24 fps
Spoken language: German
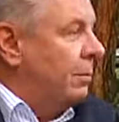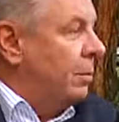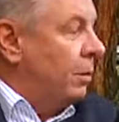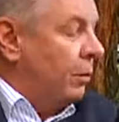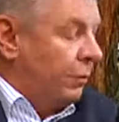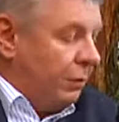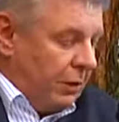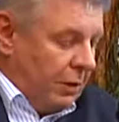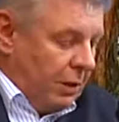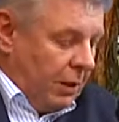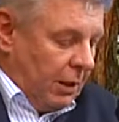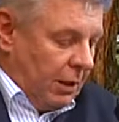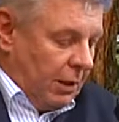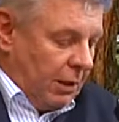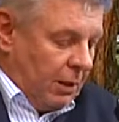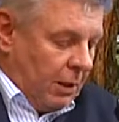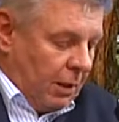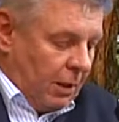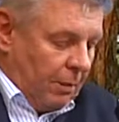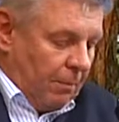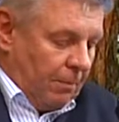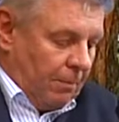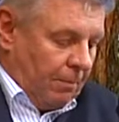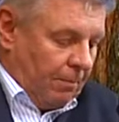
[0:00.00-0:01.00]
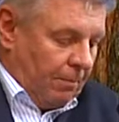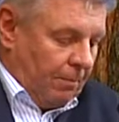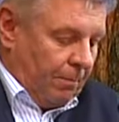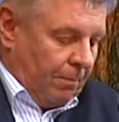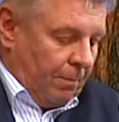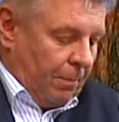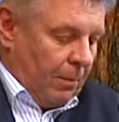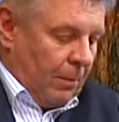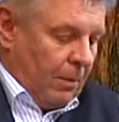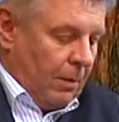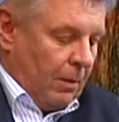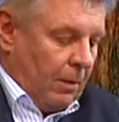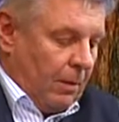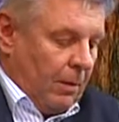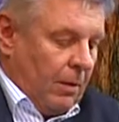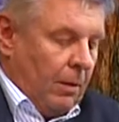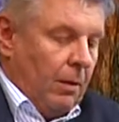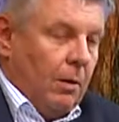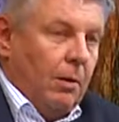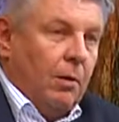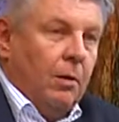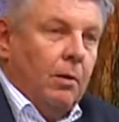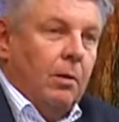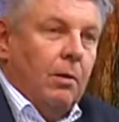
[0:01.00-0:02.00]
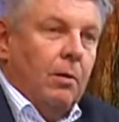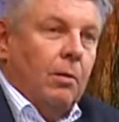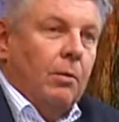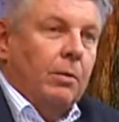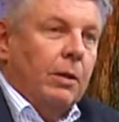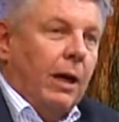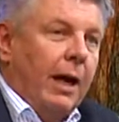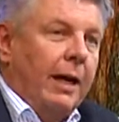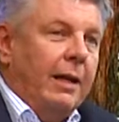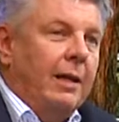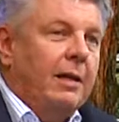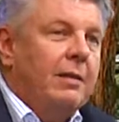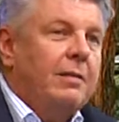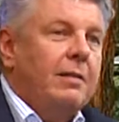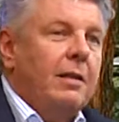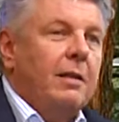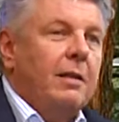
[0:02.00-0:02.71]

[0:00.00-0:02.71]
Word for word: Fragen, die sich heute stellen, könne man nicht nur mit